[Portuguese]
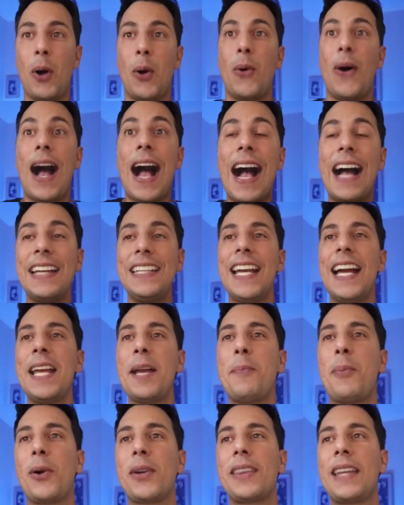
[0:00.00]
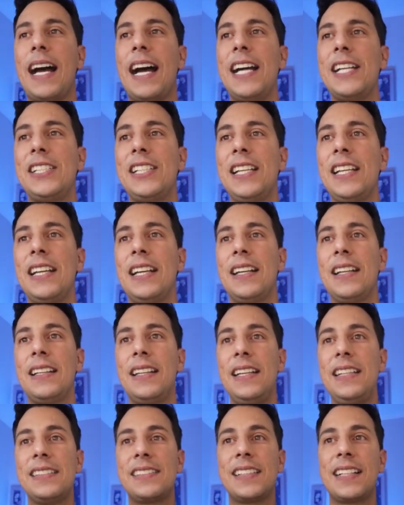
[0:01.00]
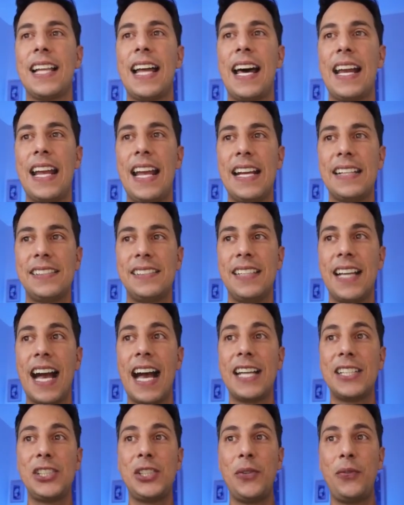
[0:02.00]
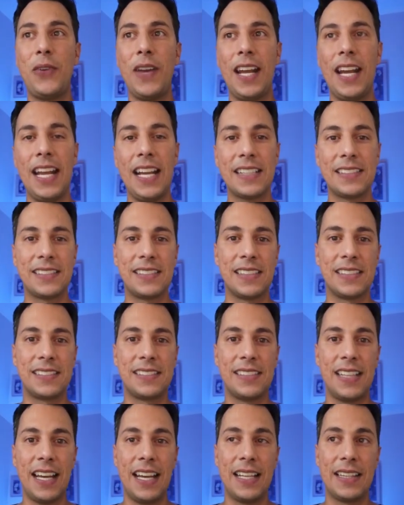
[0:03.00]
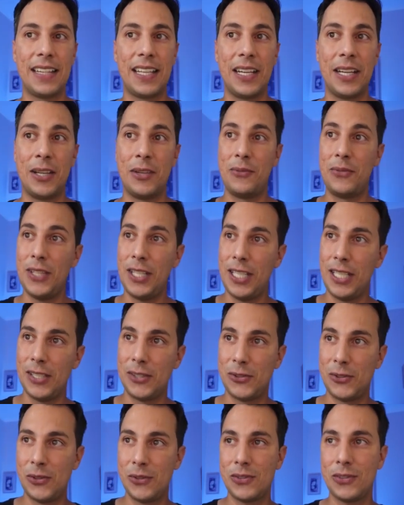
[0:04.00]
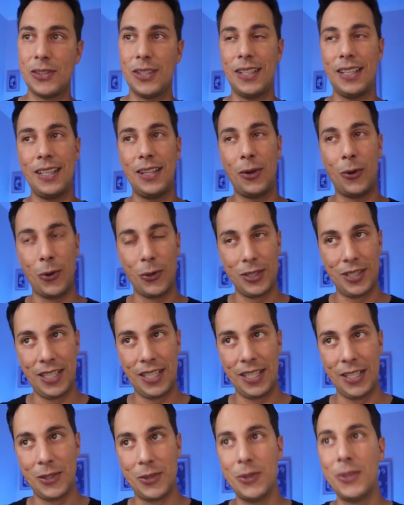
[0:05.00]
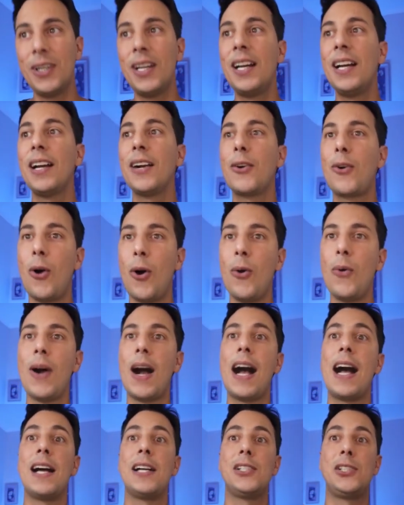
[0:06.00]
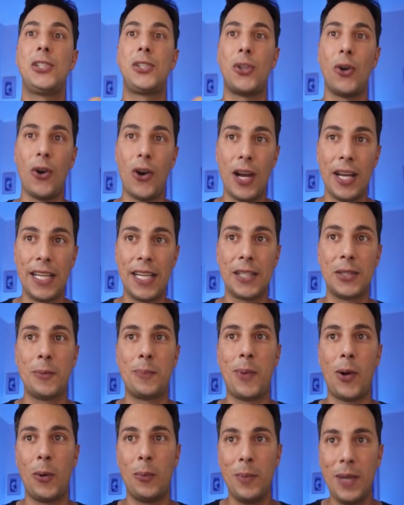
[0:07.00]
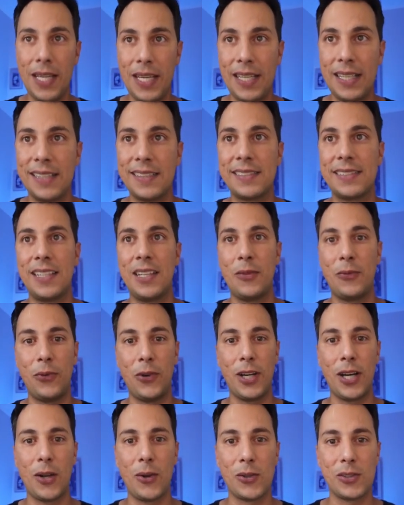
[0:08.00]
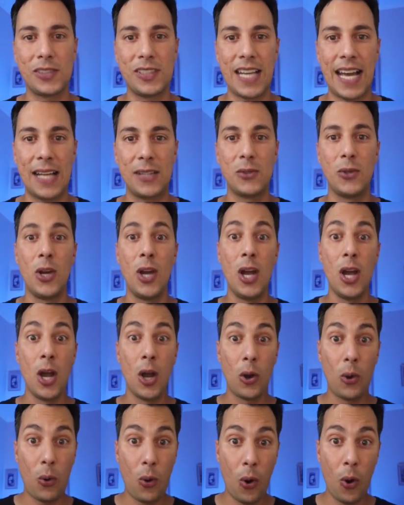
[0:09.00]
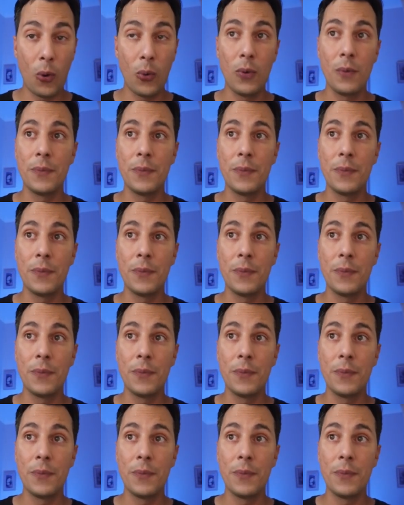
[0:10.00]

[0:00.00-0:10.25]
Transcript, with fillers: Bom, aí a reportagem esclarece as diferenças entre Vinícius e Rodrigo com a joia do Palmeiras que foi negociado com